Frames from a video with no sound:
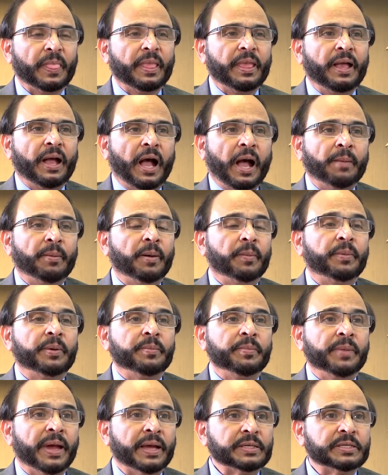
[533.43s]
अच्छा। अब आप
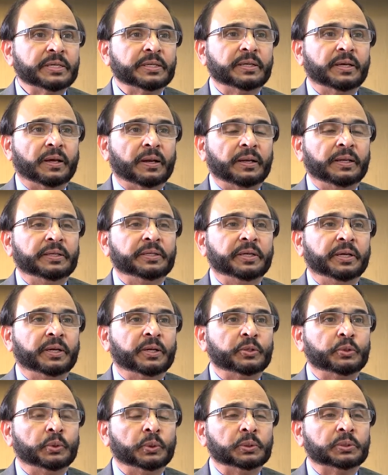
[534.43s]
इमेजिन कर लीजिए
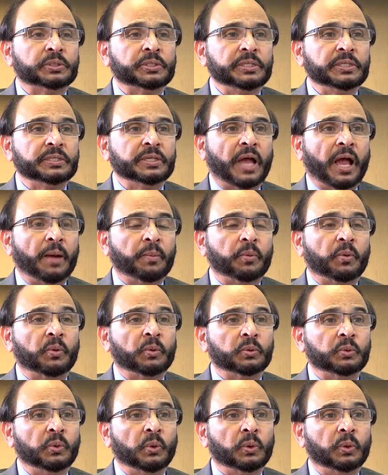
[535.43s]
कि जो चीज़ आपको